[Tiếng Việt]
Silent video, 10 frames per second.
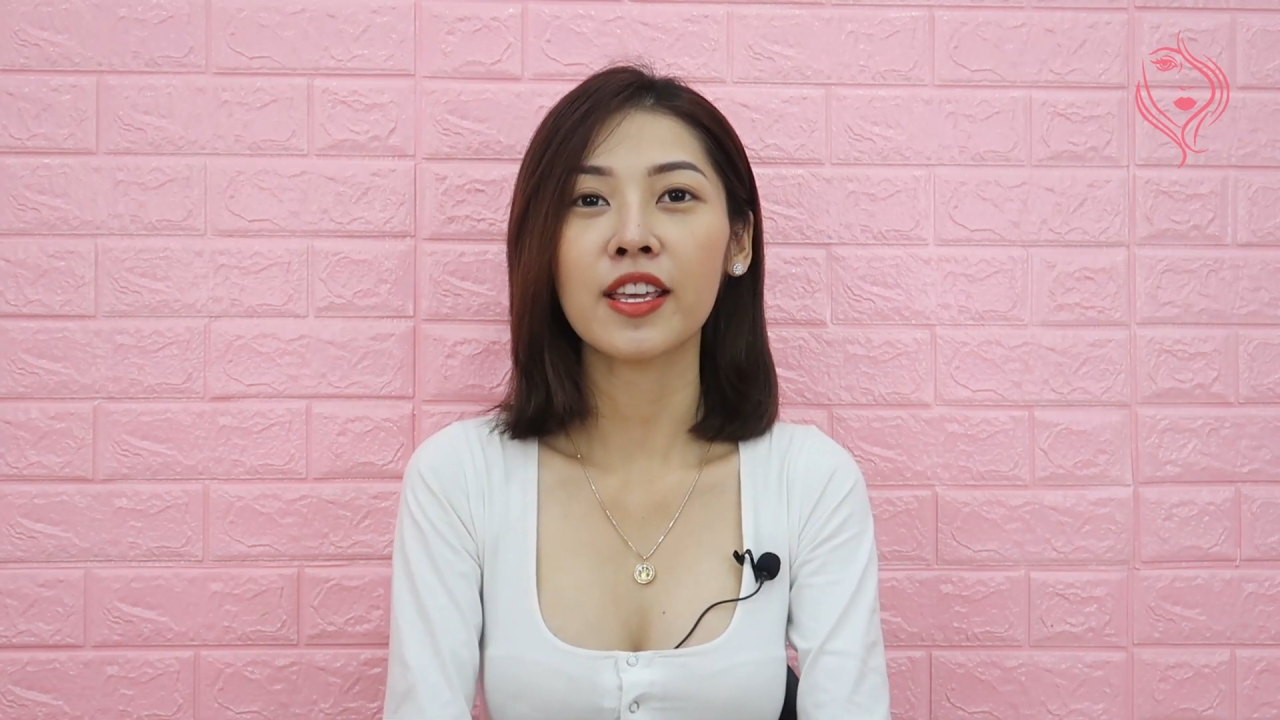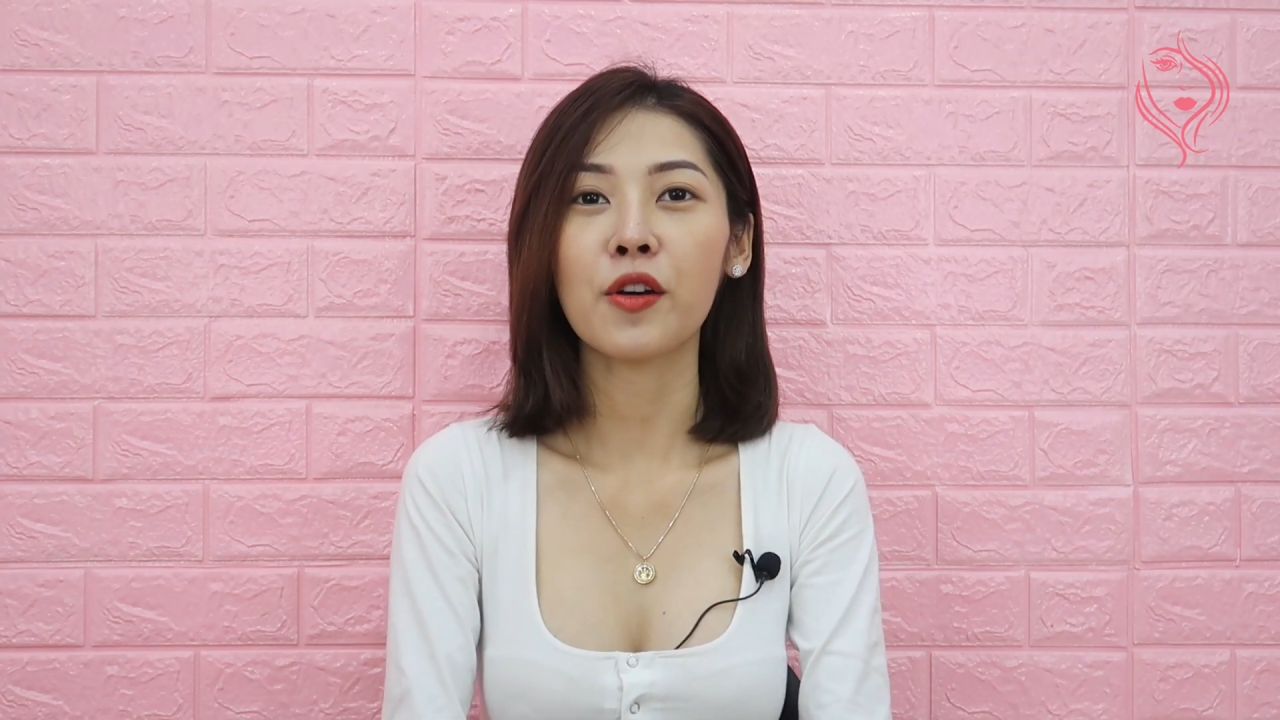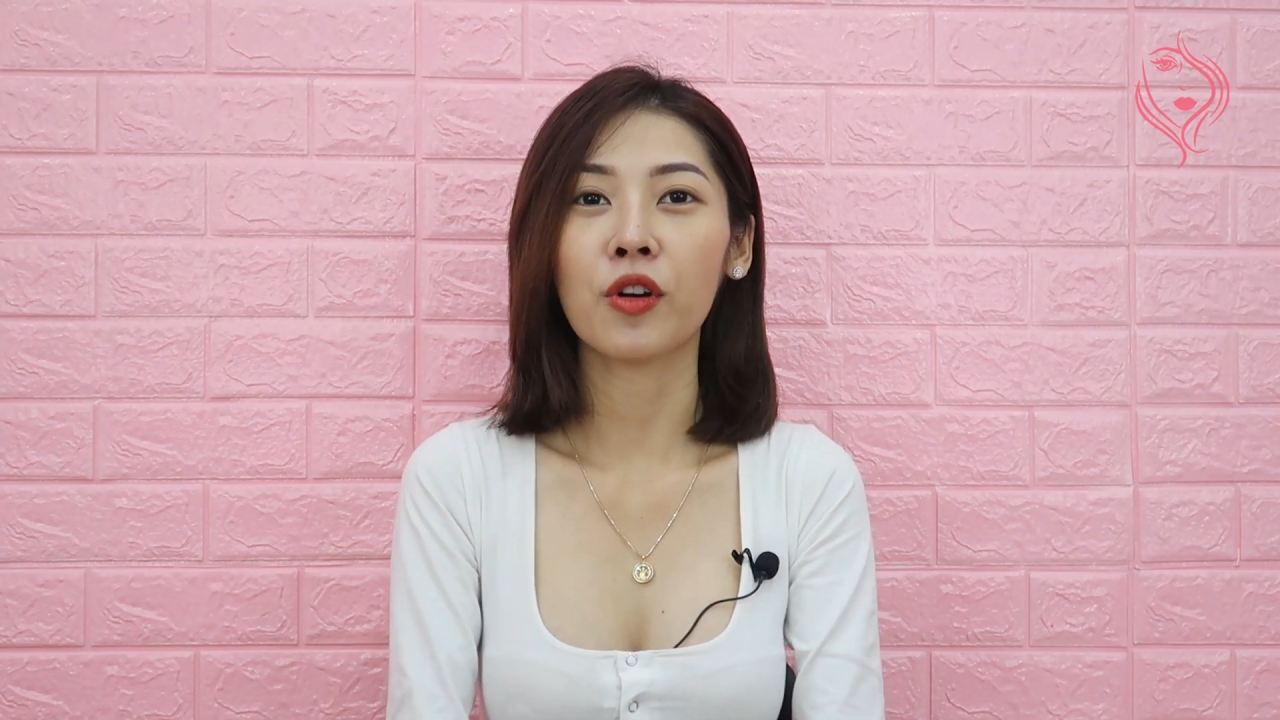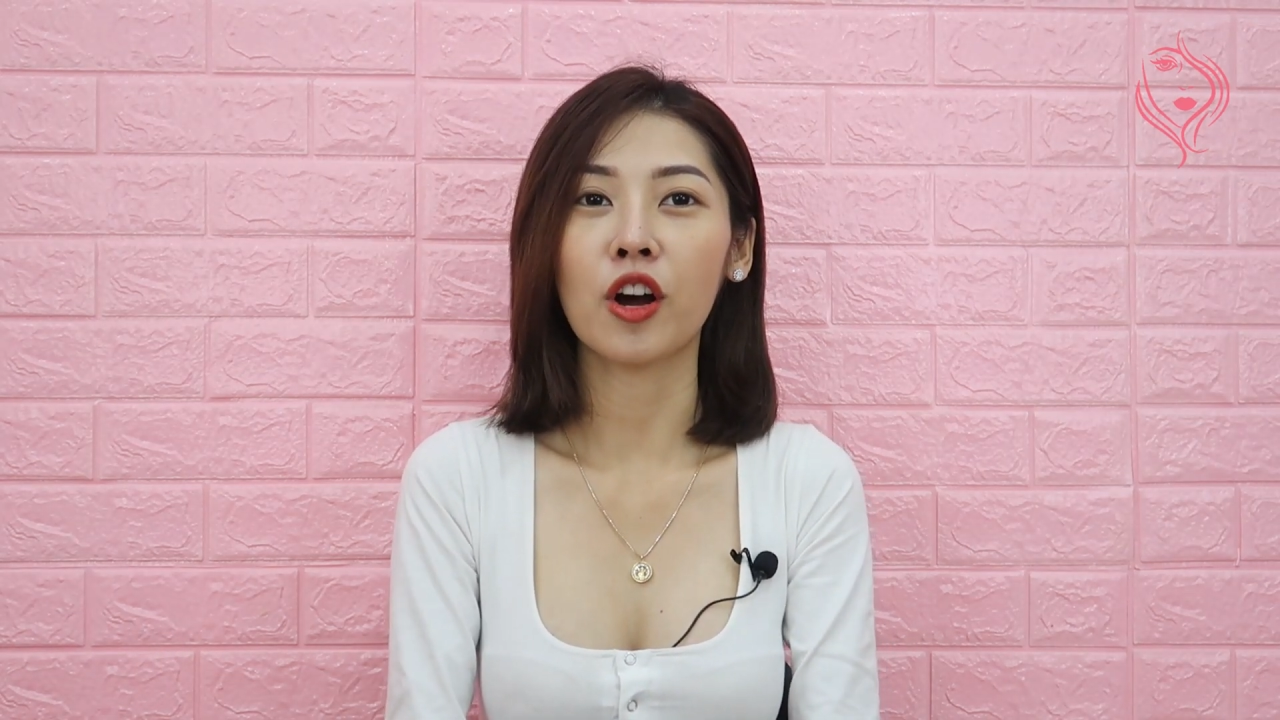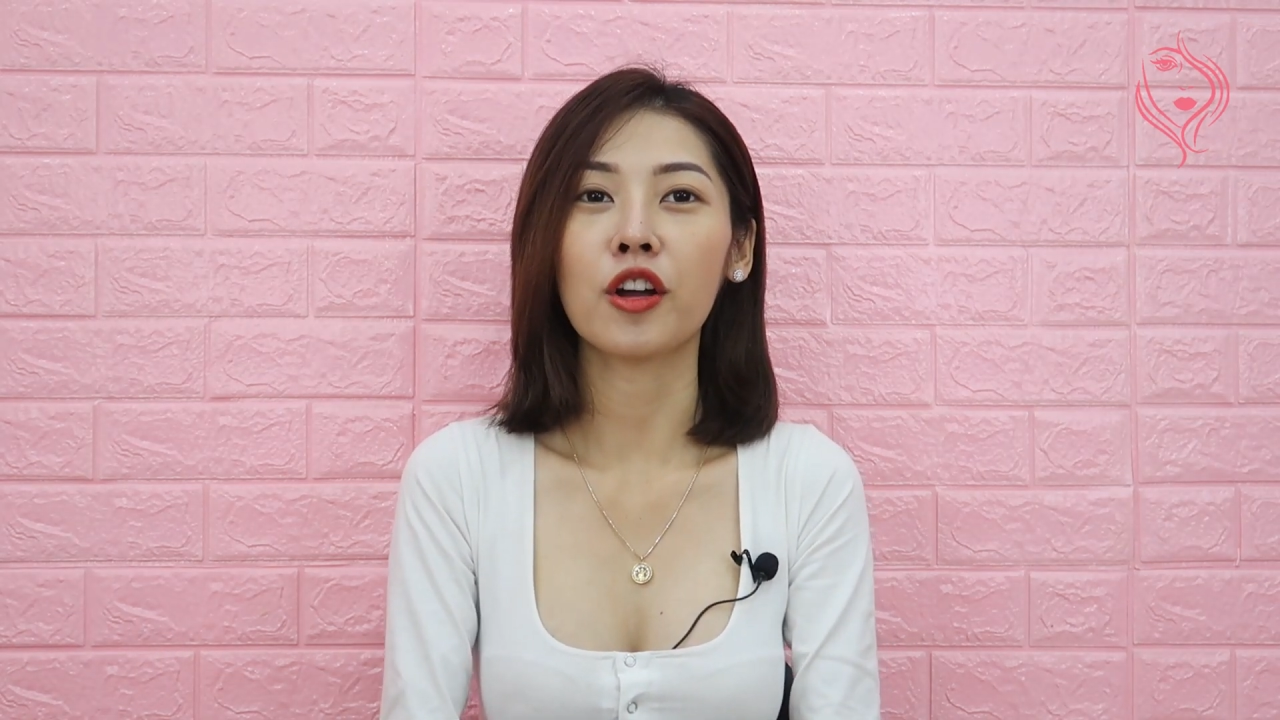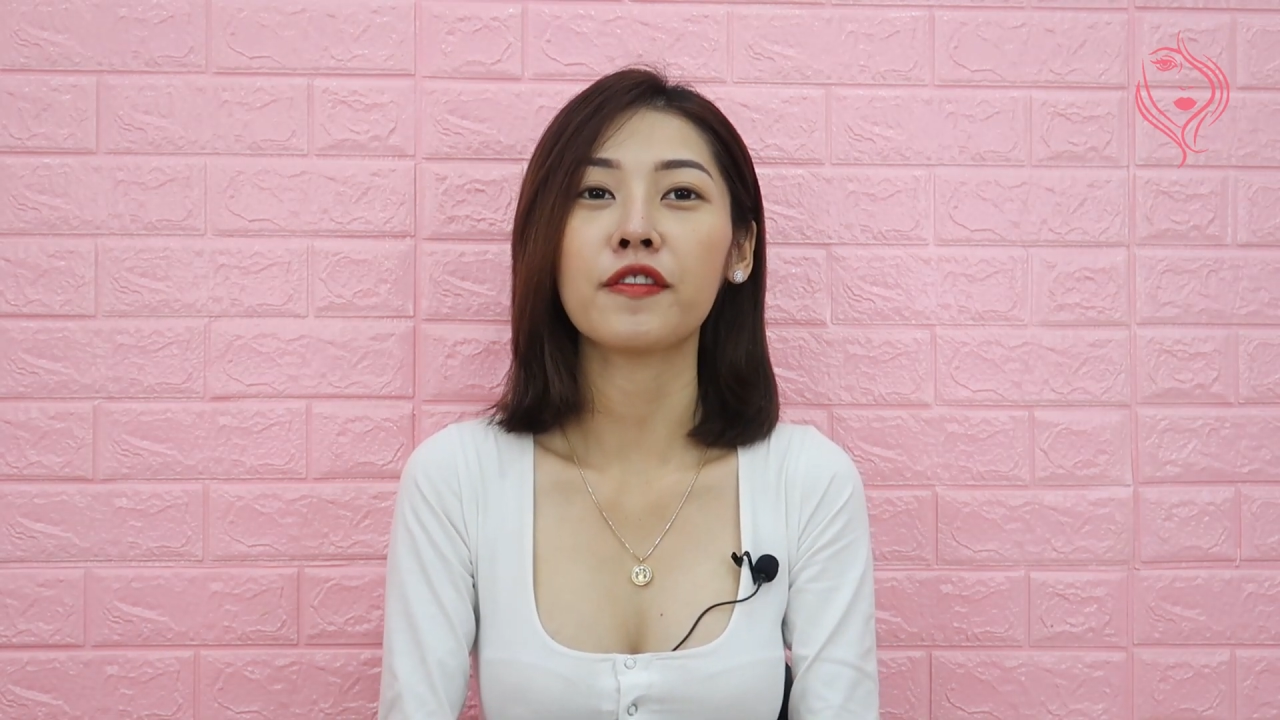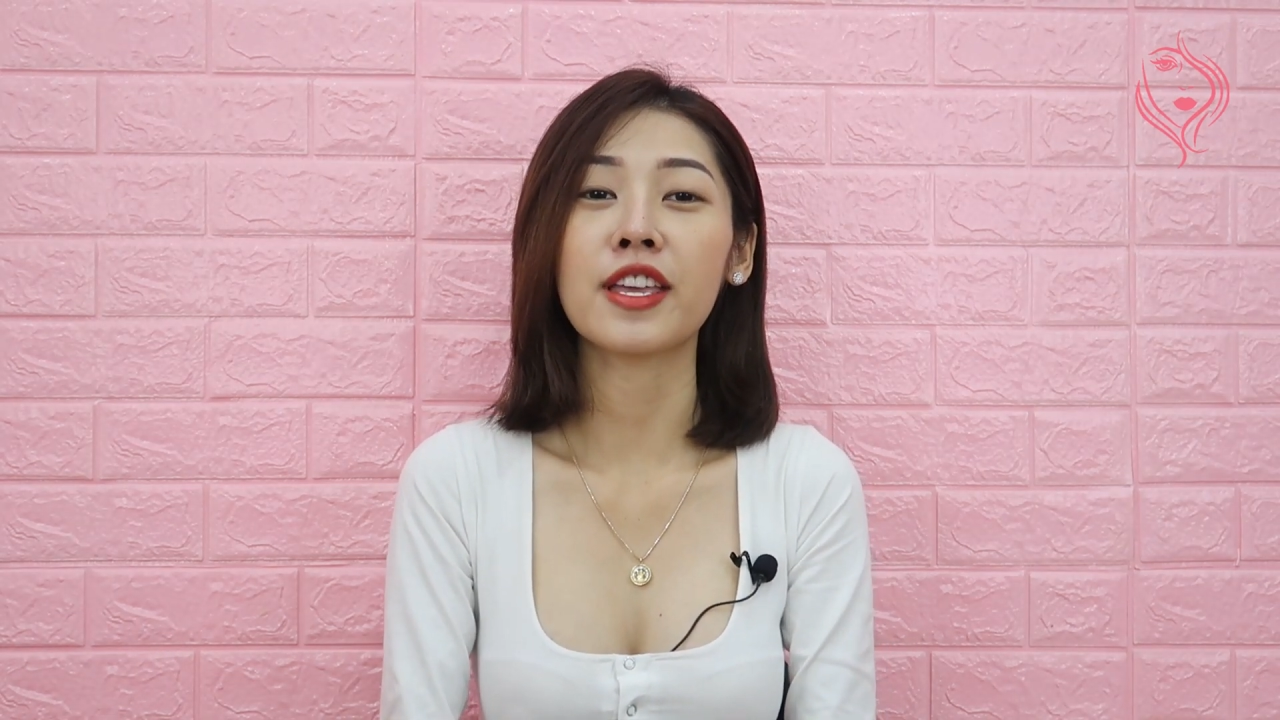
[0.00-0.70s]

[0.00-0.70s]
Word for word: thì dầu gội